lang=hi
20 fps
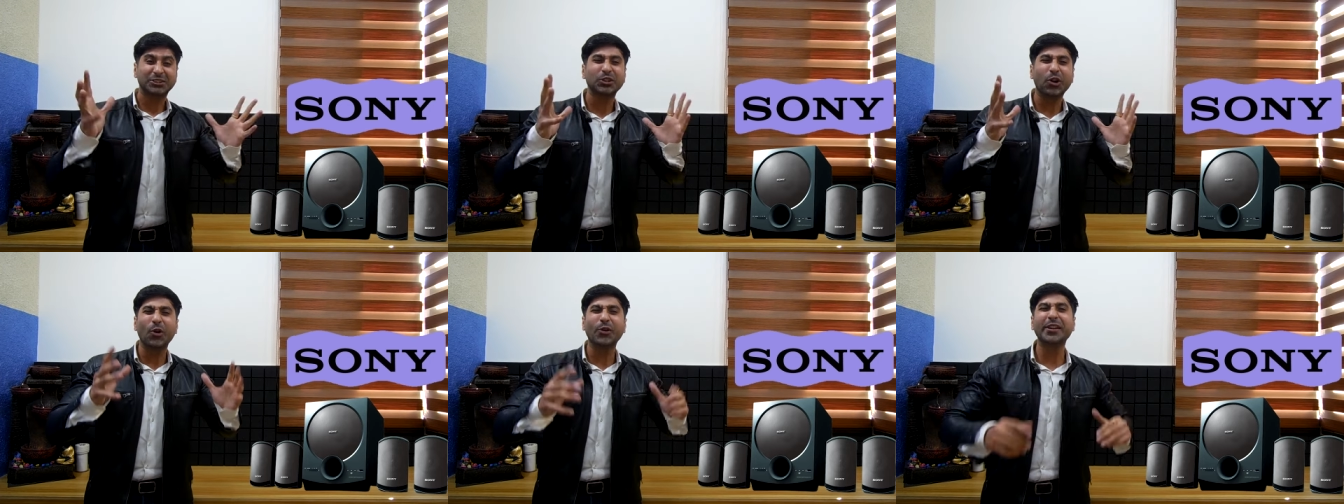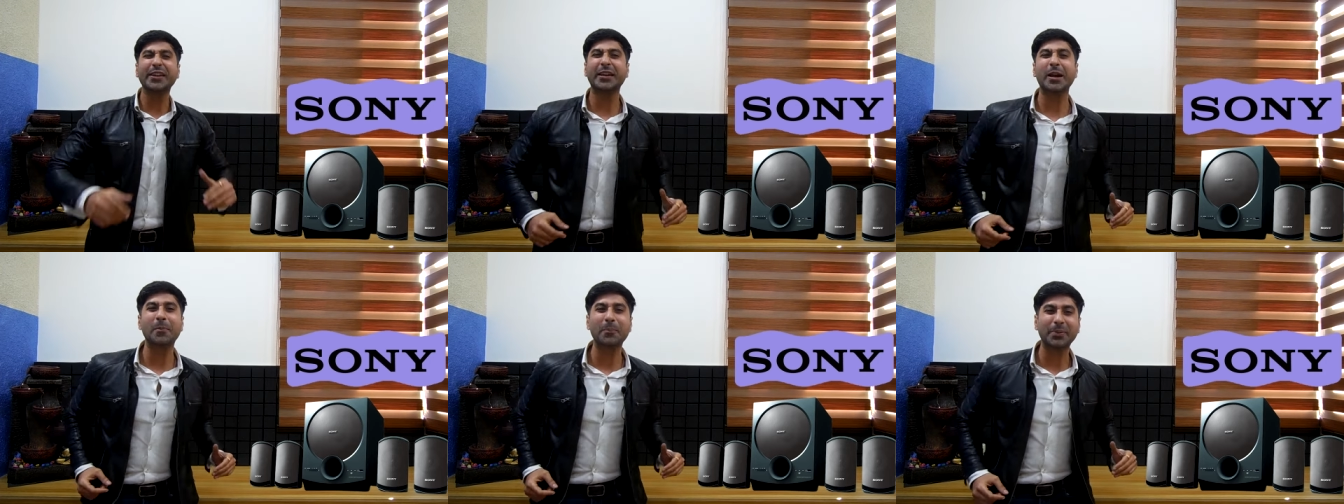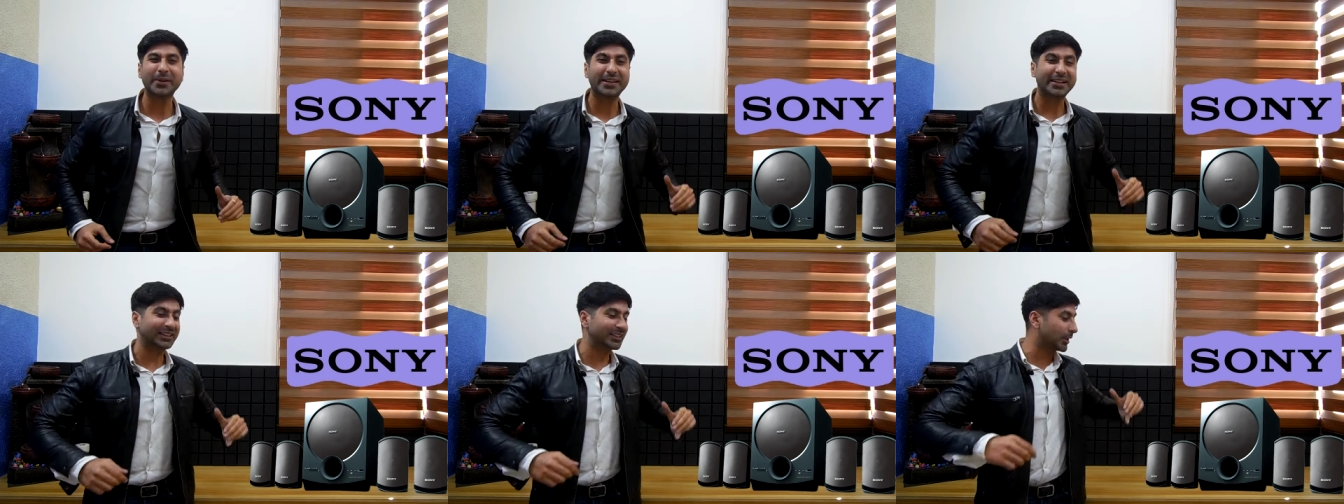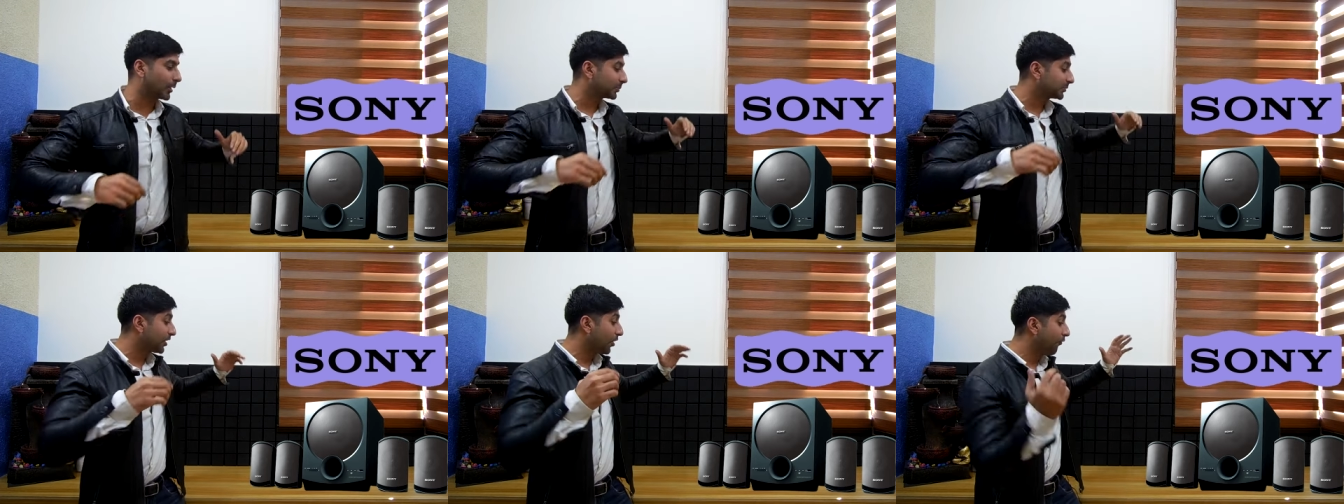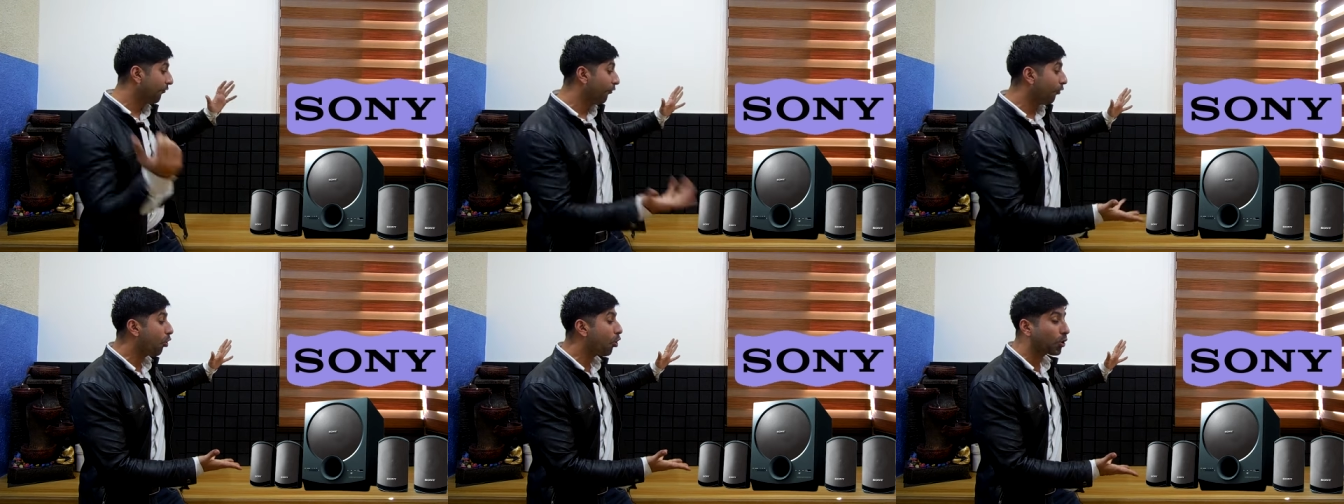सोनी कंपनी की तरफ
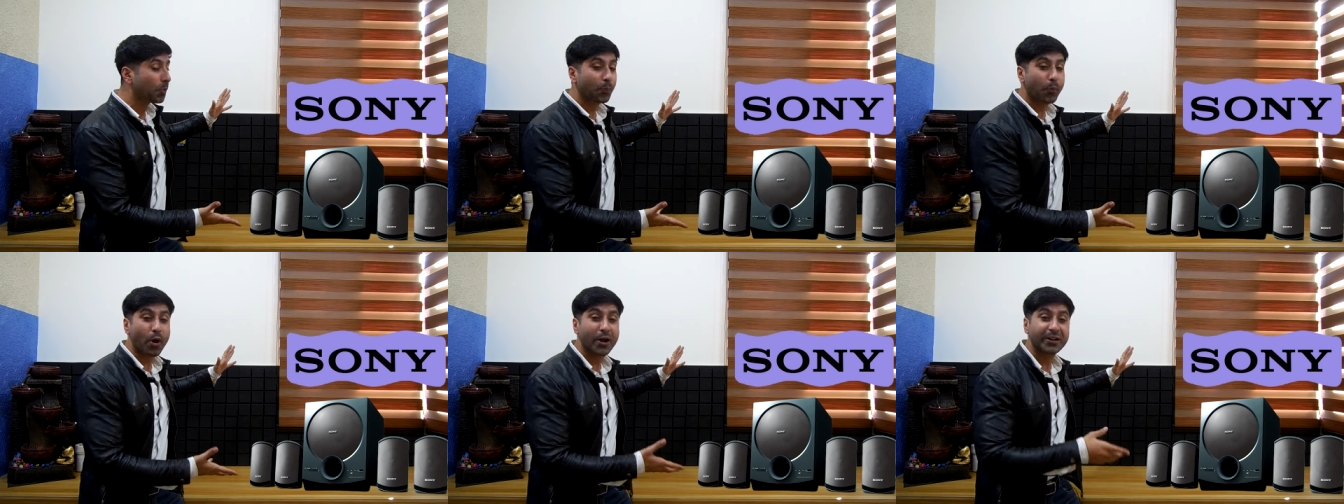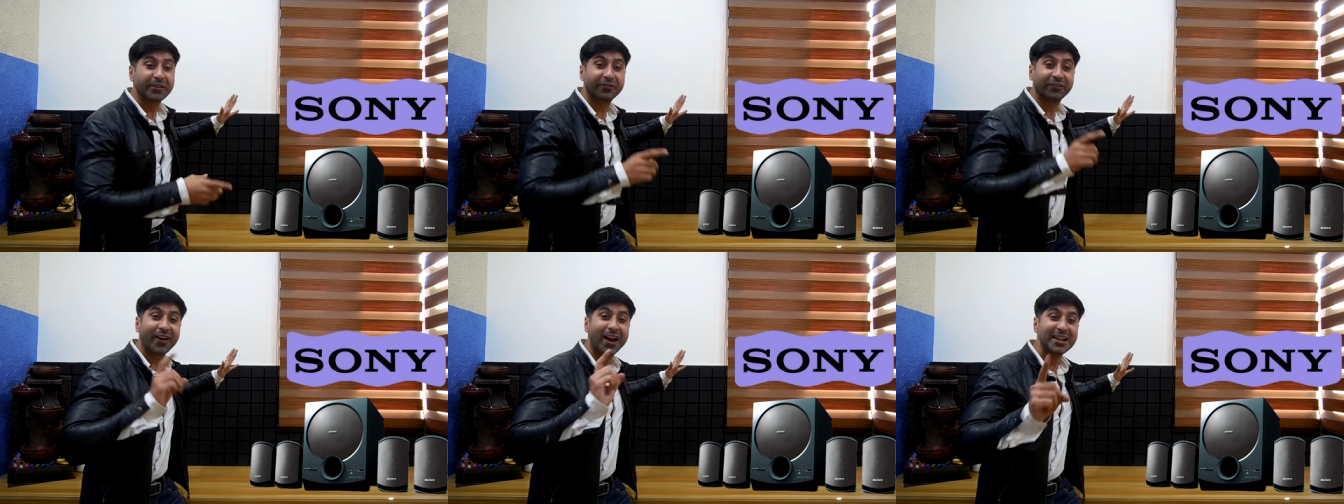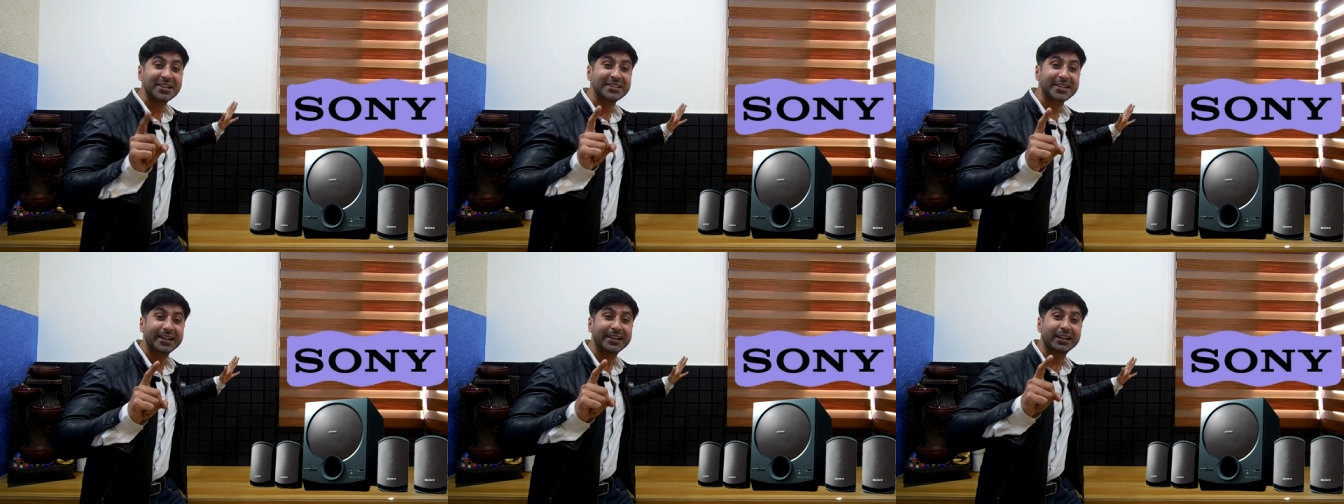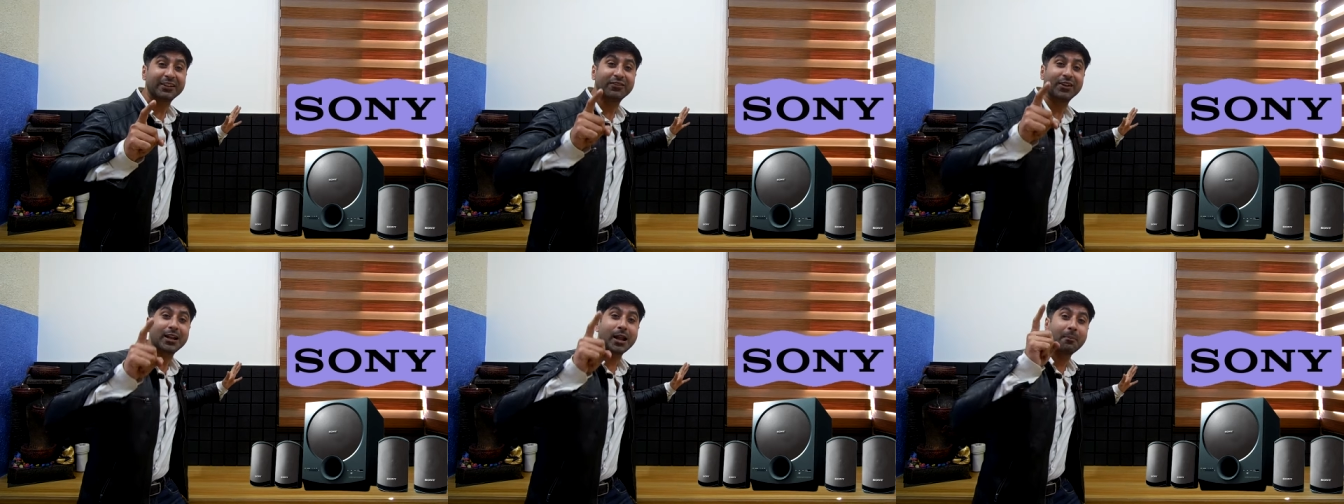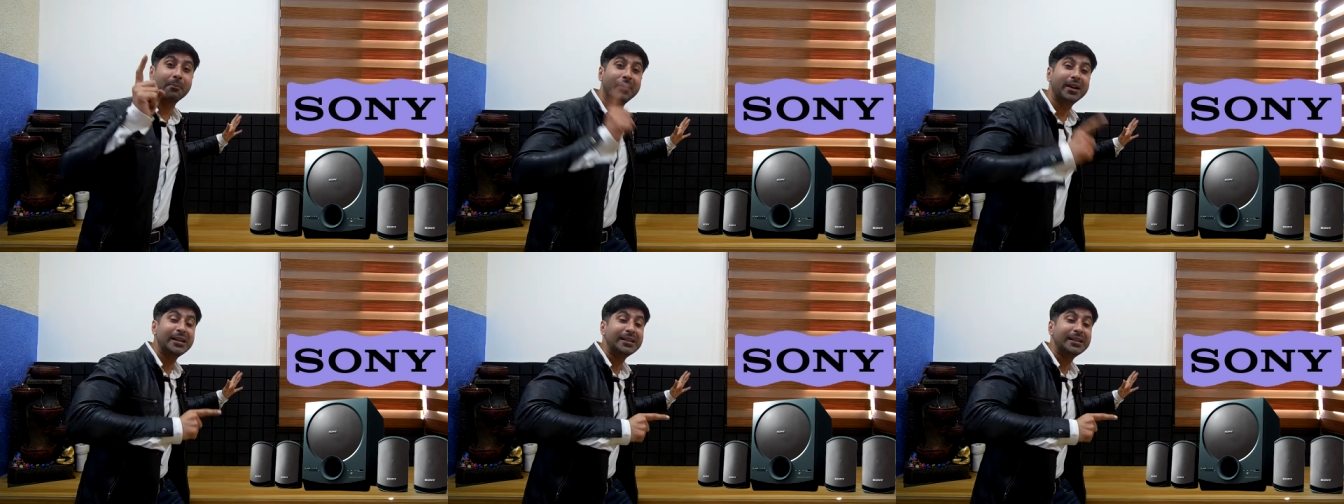से 4.1 चैनल वाला